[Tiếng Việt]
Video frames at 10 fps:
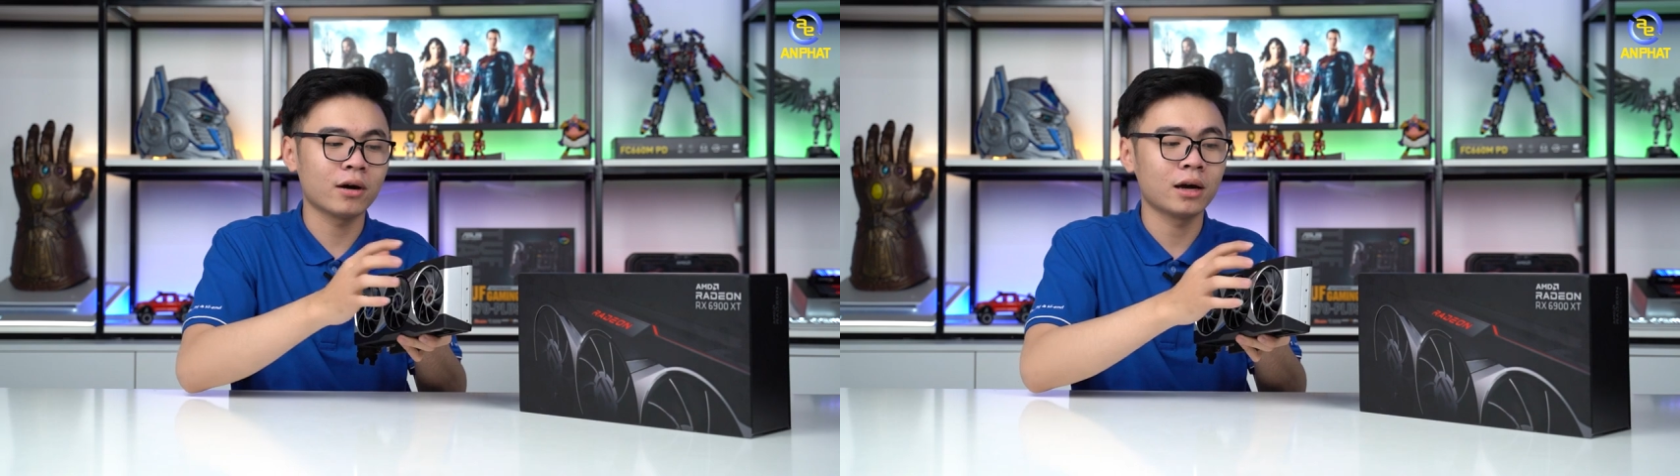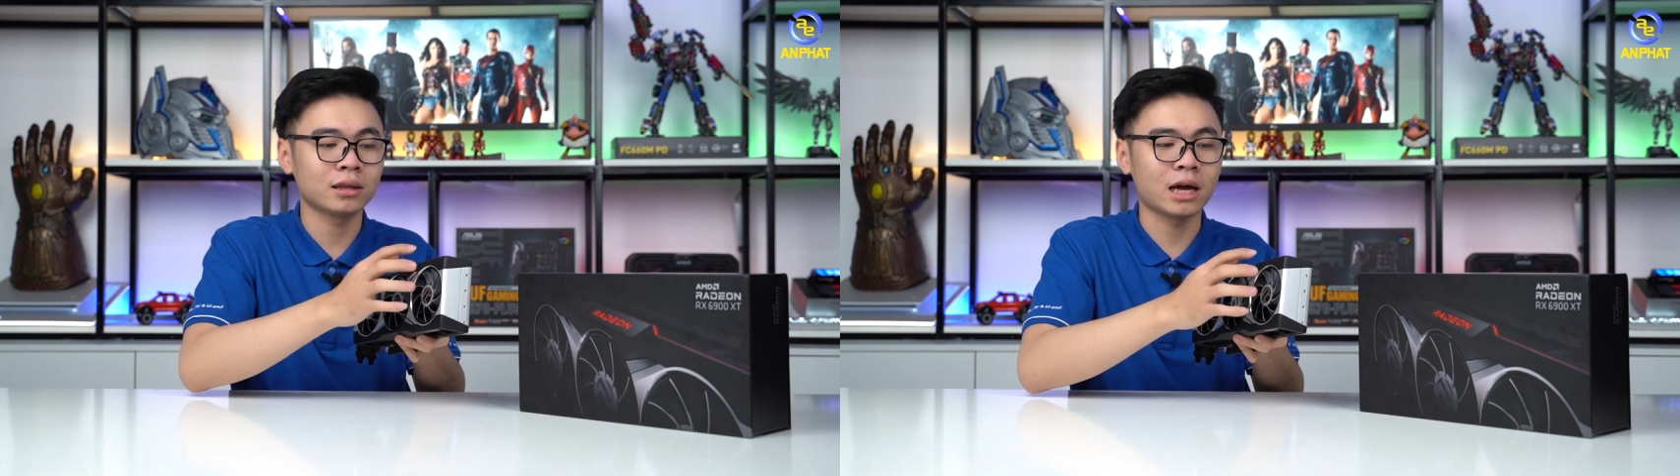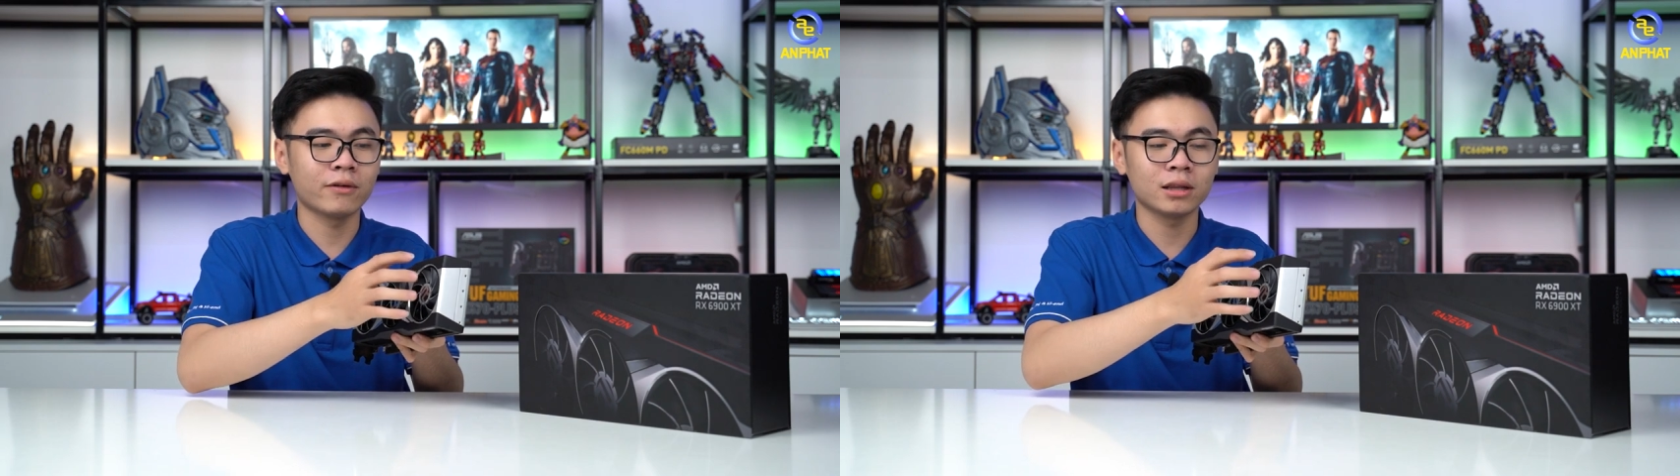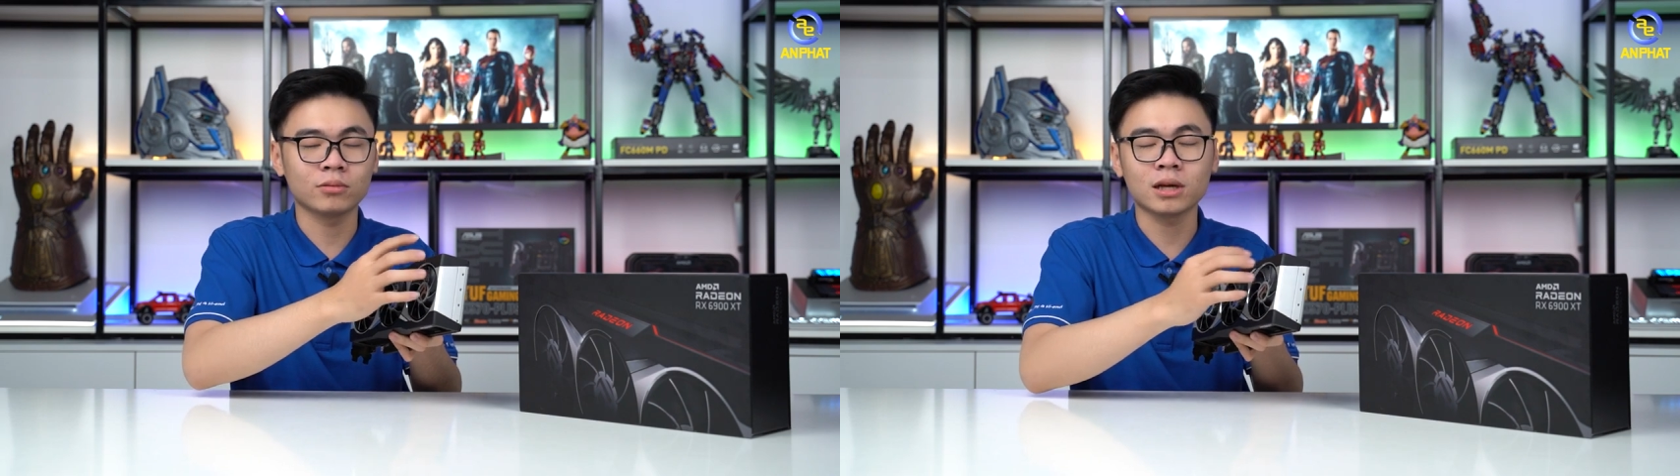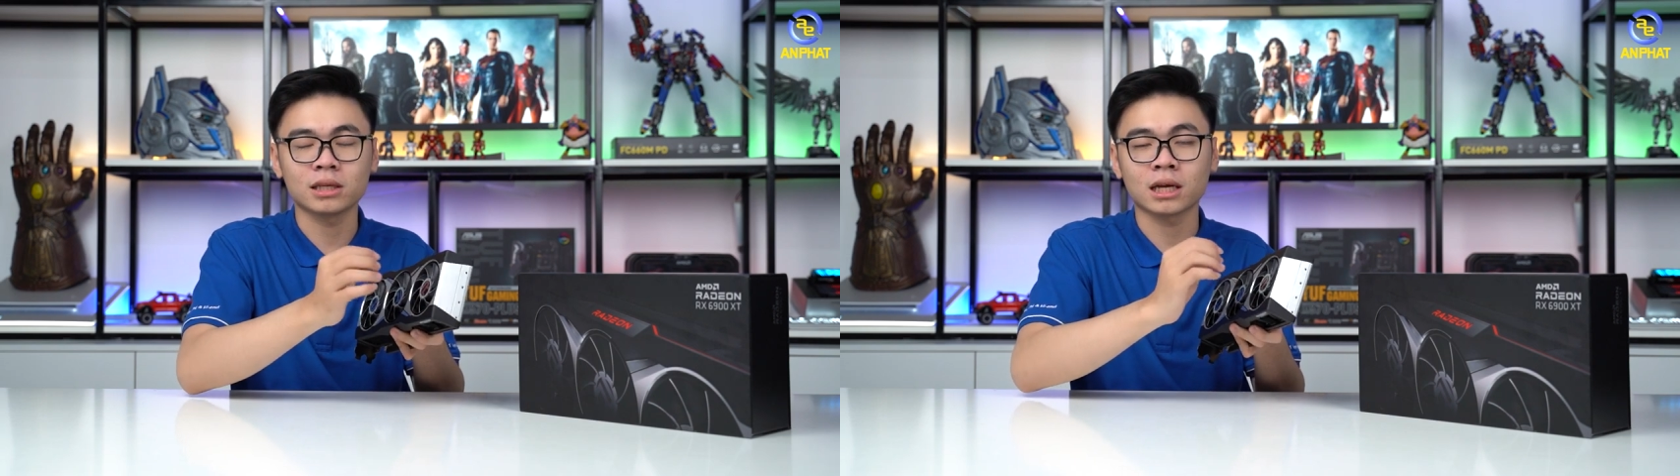vào thẳng hệ
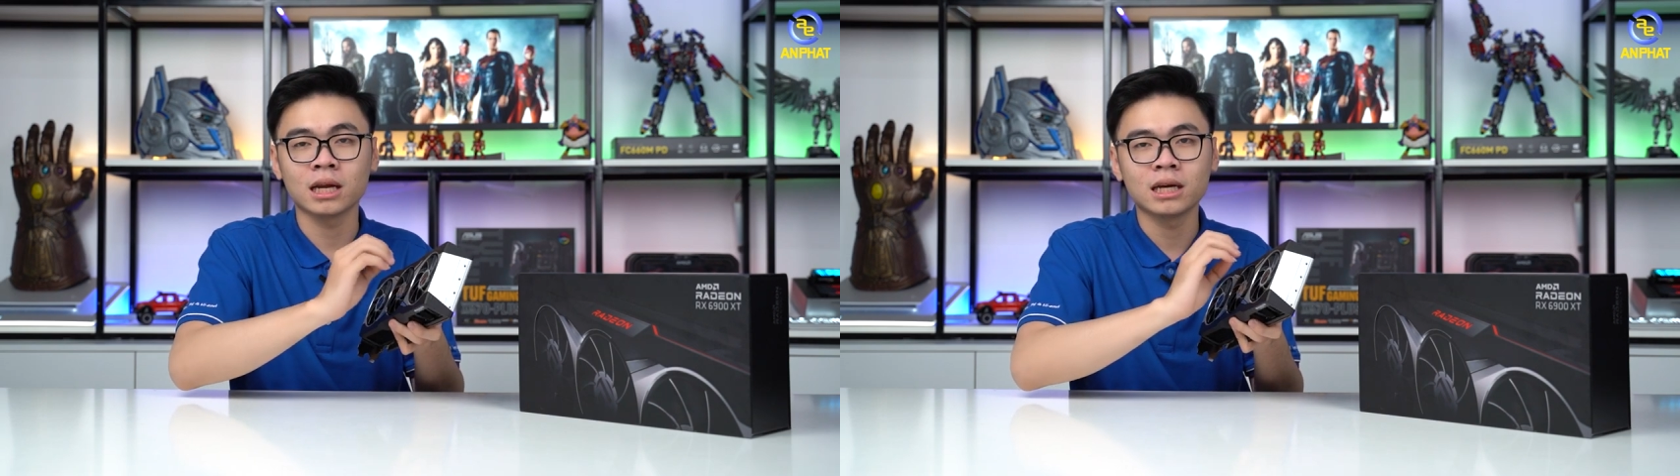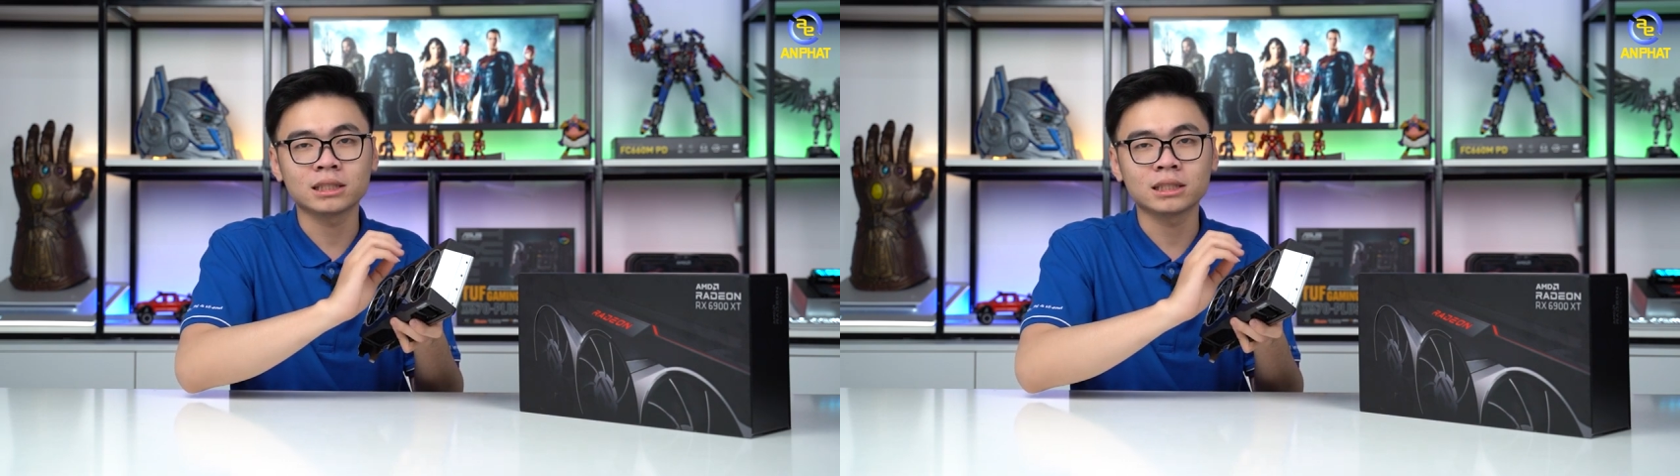thống tản nhiệt